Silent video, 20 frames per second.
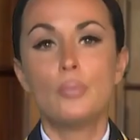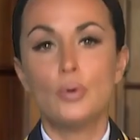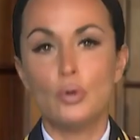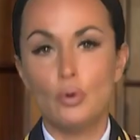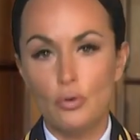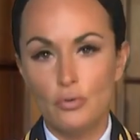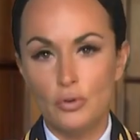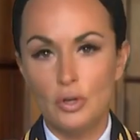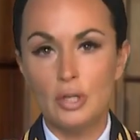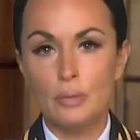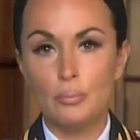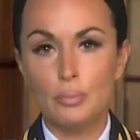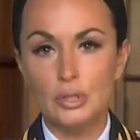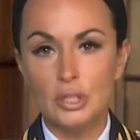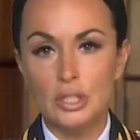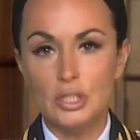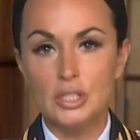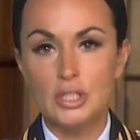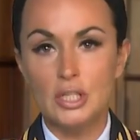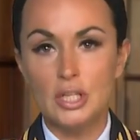профильным
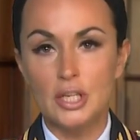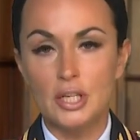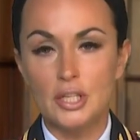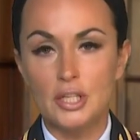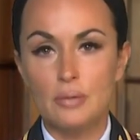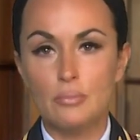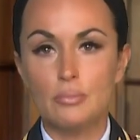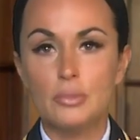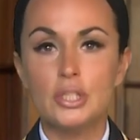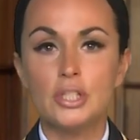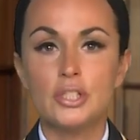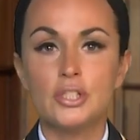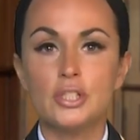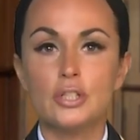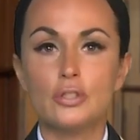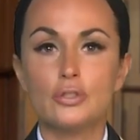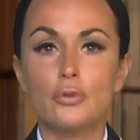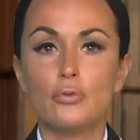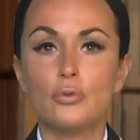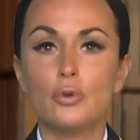подразделением
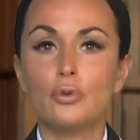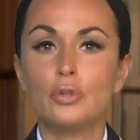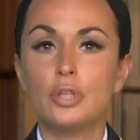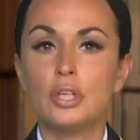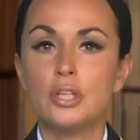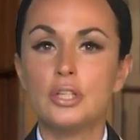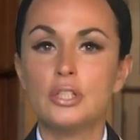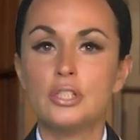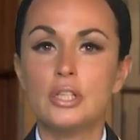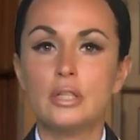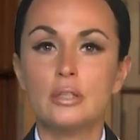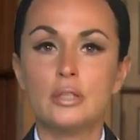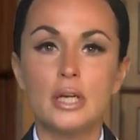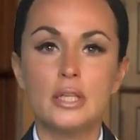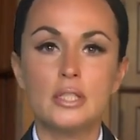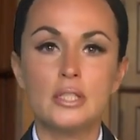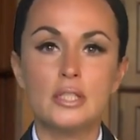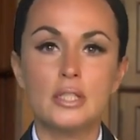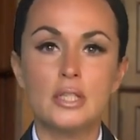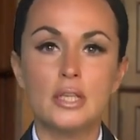Министерства внутренних дел
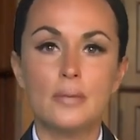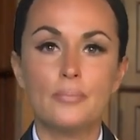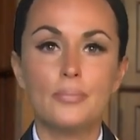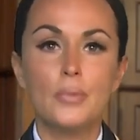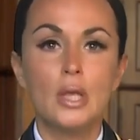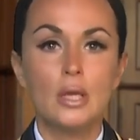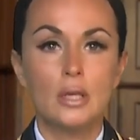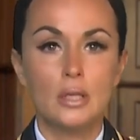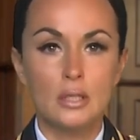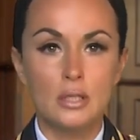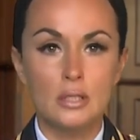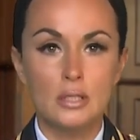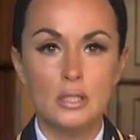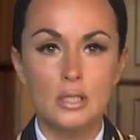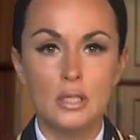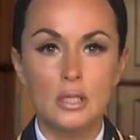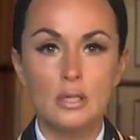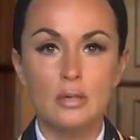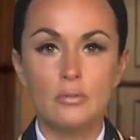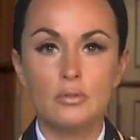России
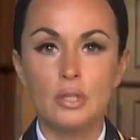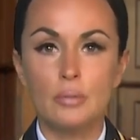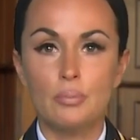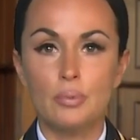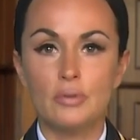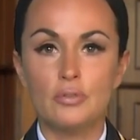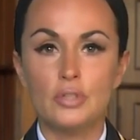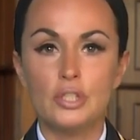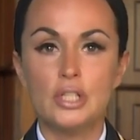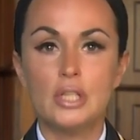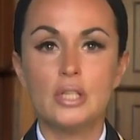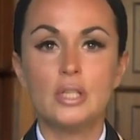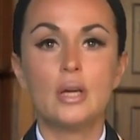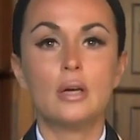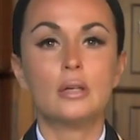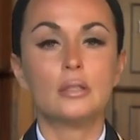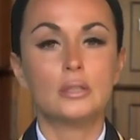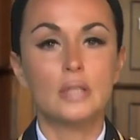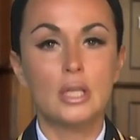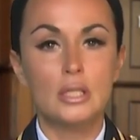инициировано
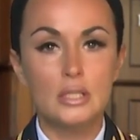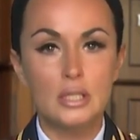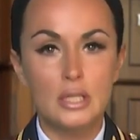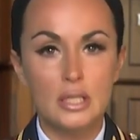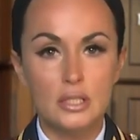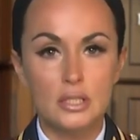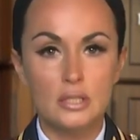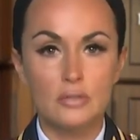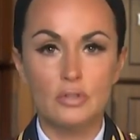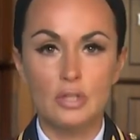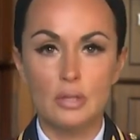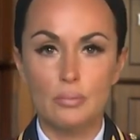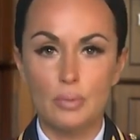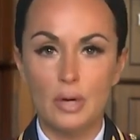проведение доследственной